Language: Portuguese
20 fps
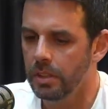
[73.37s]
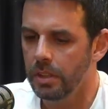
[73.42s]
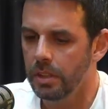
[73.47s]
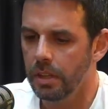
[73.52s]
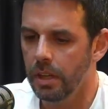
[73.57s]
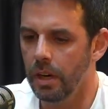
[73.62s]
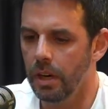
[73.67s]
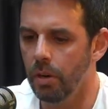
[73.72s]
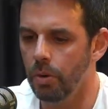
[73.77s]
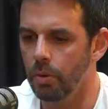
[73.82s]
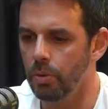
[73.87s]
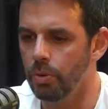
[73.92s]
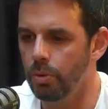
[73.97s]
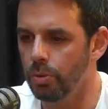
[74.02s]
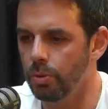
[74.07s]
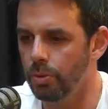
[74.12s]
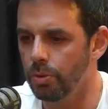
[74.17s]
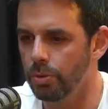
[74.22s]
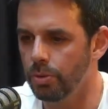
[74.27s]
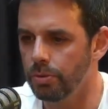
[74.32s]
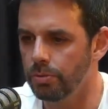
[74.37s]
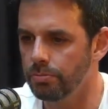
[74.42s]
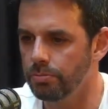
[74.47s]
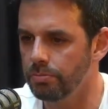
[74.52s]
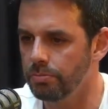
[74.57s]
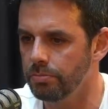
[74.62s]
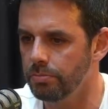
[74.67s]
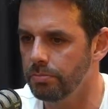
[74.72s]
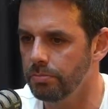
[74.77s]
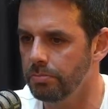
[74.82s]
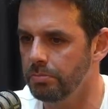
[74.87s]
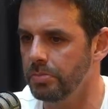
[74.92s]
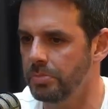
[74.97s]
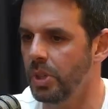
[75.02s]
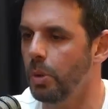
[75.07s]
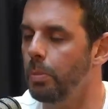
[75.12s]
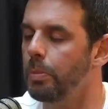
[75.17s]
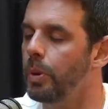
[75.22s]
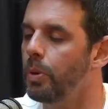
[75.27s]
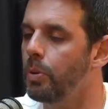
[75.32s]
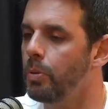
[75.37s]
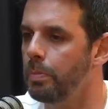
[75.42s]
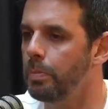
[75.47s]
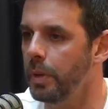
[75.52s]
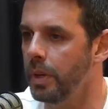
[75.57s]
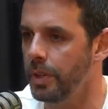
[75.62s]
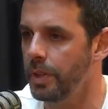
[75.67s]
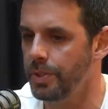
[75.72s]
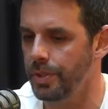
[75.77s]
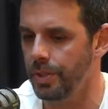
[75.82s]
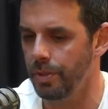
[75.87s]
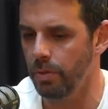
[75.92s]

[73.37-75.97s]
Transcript: algo tão preocupante.